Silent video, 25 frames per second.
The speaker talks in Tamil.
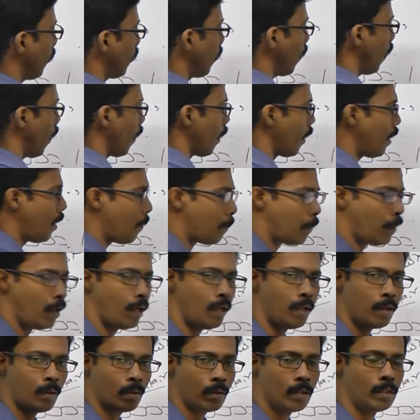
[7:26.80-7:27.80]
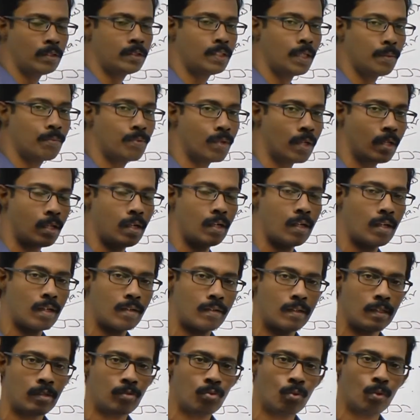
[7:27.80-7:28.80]
ஸோ நிறைய பாலிகோனல் ஷேப்ஸில் இருக்கிற
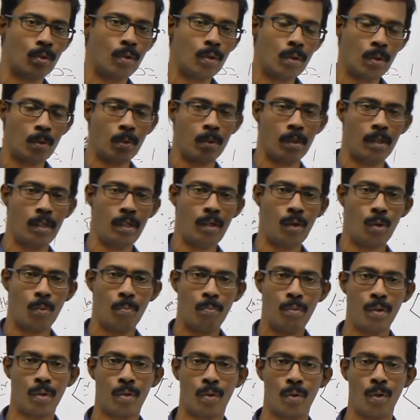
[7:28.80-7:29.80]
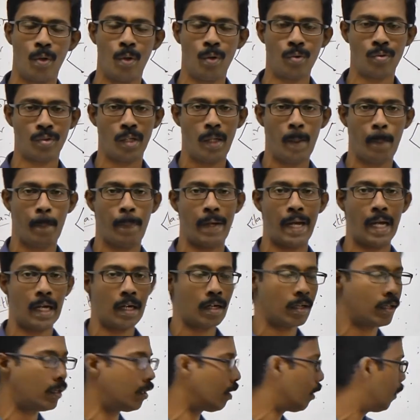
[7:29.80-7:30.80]
செல்ஸ் ஒன்றோட ஒன்று ரொம்ப க்ளோஸ்லி
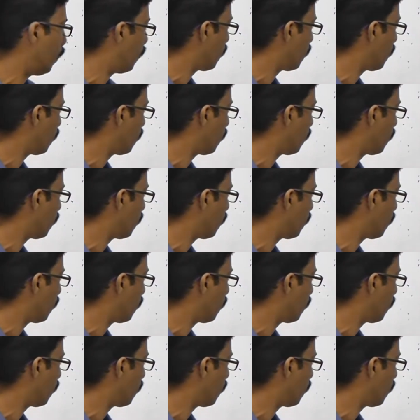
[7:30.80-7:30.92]
பேக்கடாக அங்கே